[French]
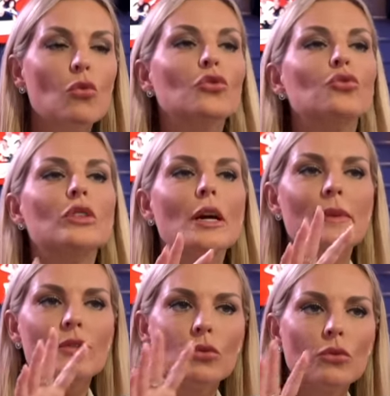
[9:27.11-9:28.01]
ou en tout cas
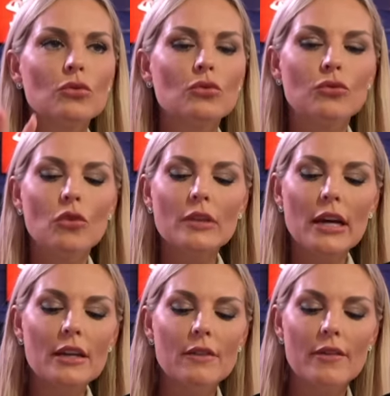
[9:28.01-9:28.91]
parce que souvent on
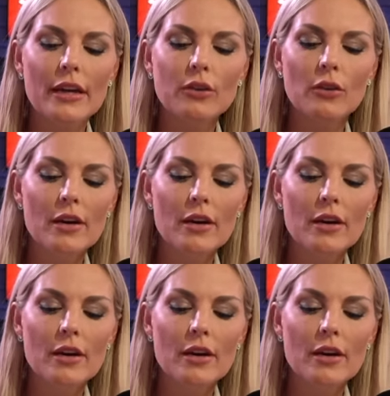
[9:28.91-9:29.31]
arrive avec